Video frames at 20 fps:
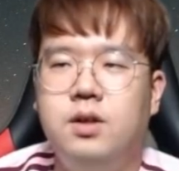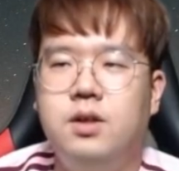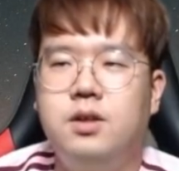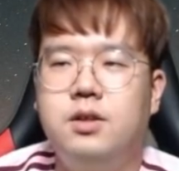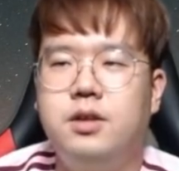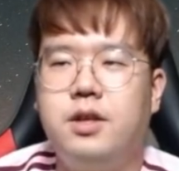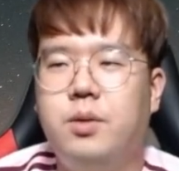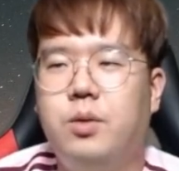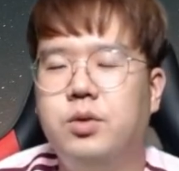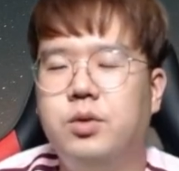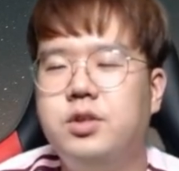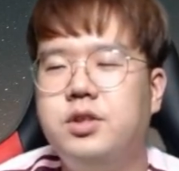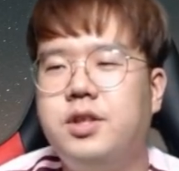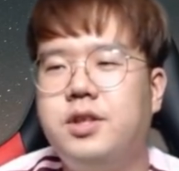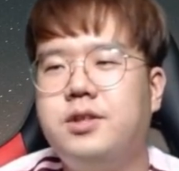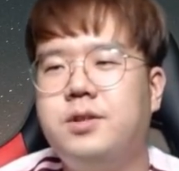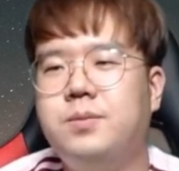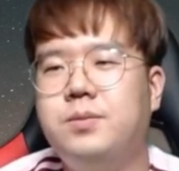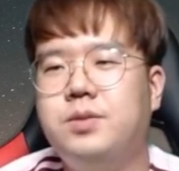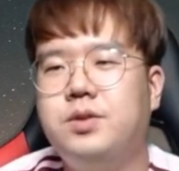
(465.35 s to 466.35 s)
네, 오늘의
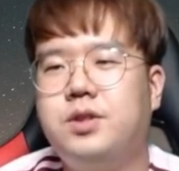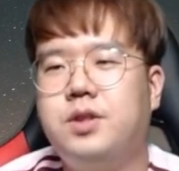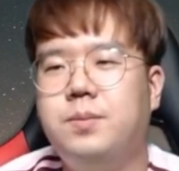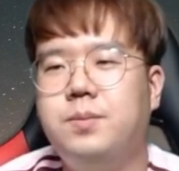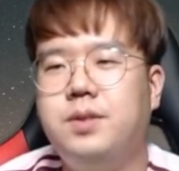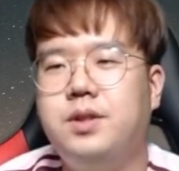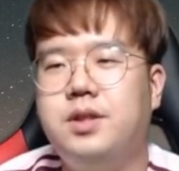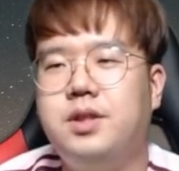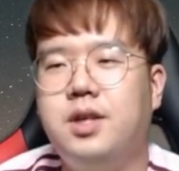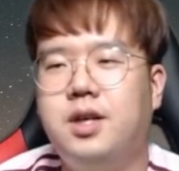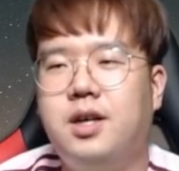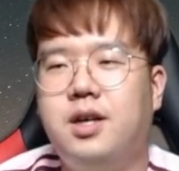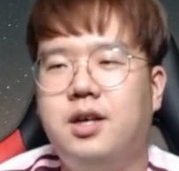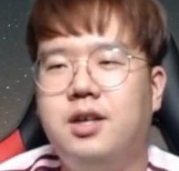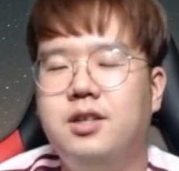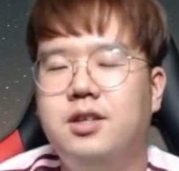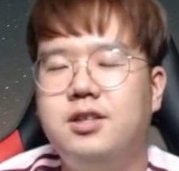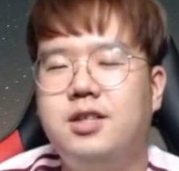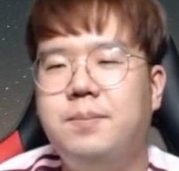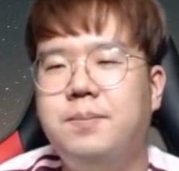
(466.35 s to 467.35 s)
승부처입니다.
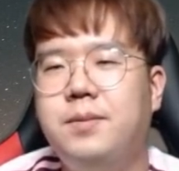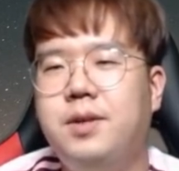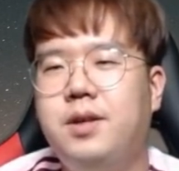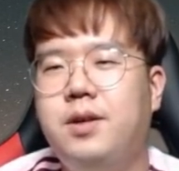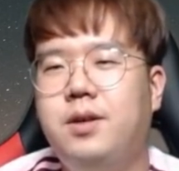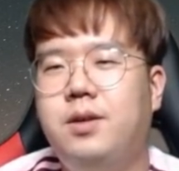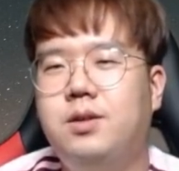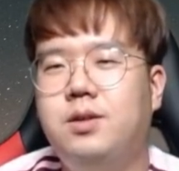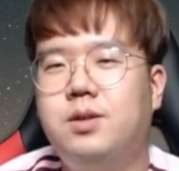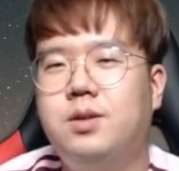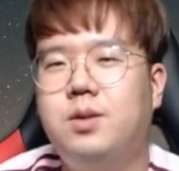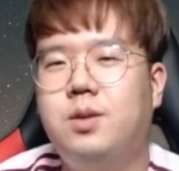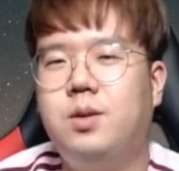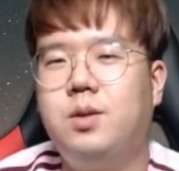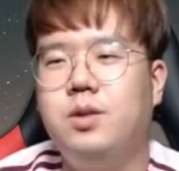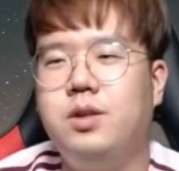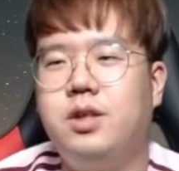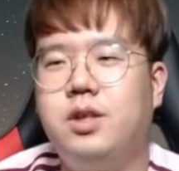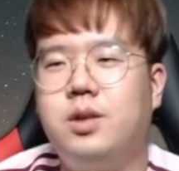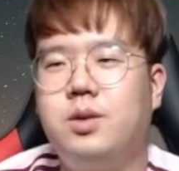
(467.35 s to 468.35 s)
3대 0으로
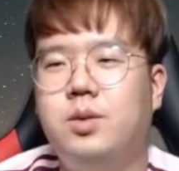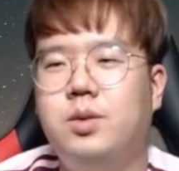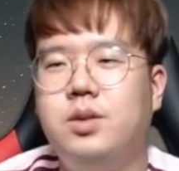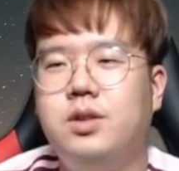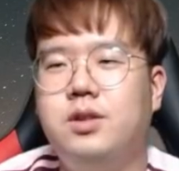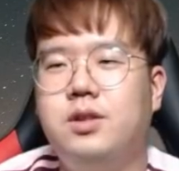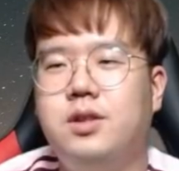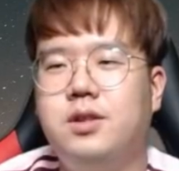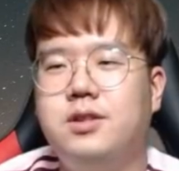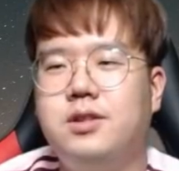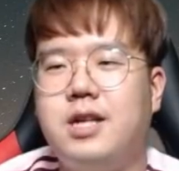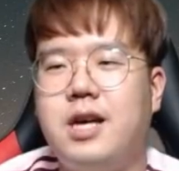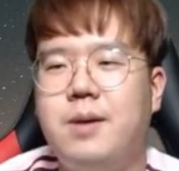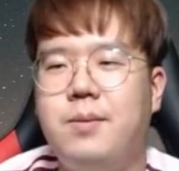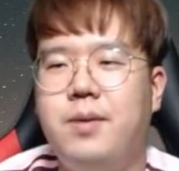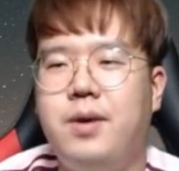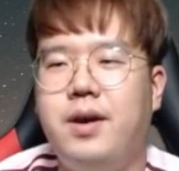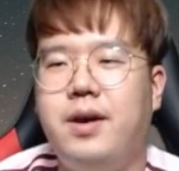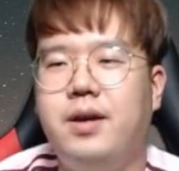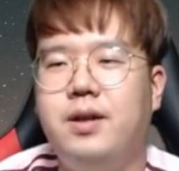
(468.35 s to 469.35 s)
이기고 있던
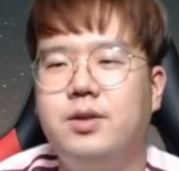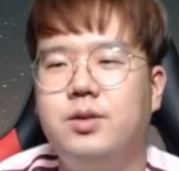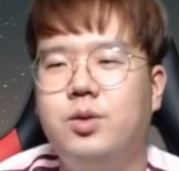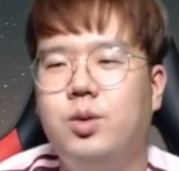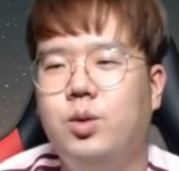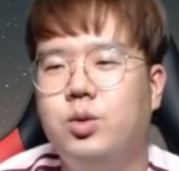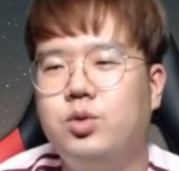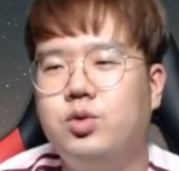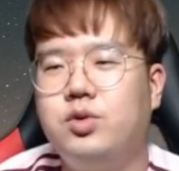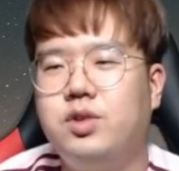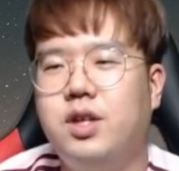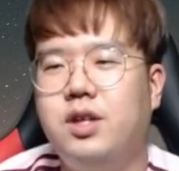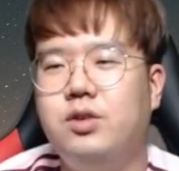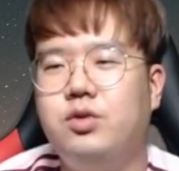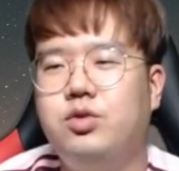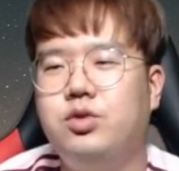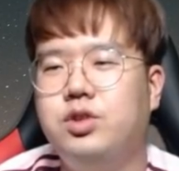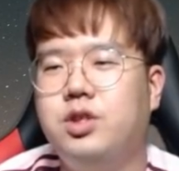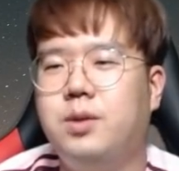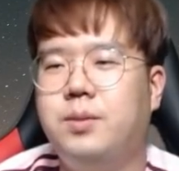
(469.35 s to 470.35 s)
3회 소중한
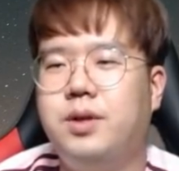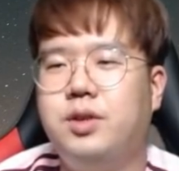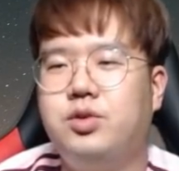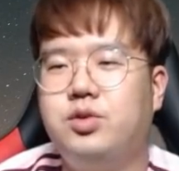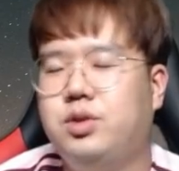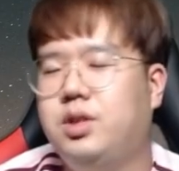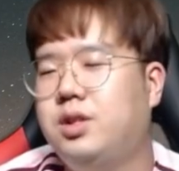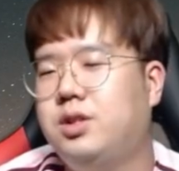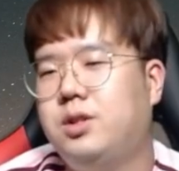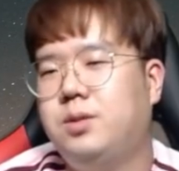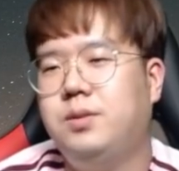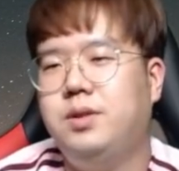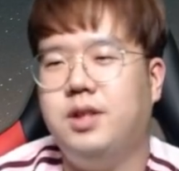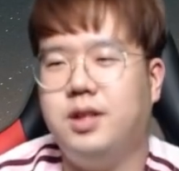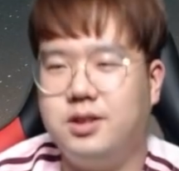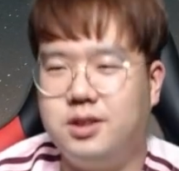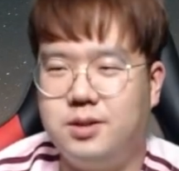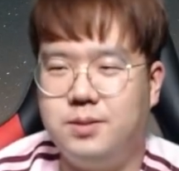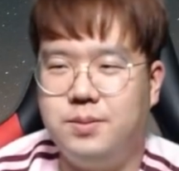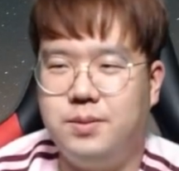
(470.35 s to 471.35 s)
2 점의 추가점이
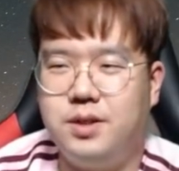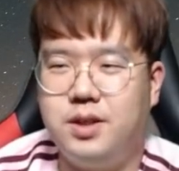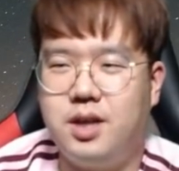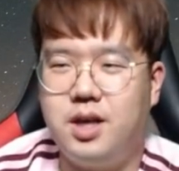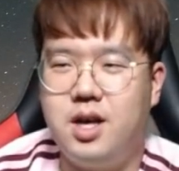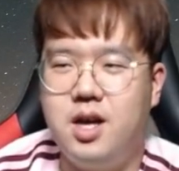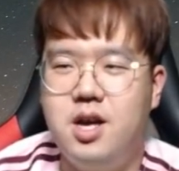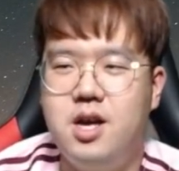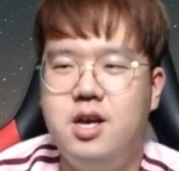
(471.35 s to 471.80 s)
났습니다.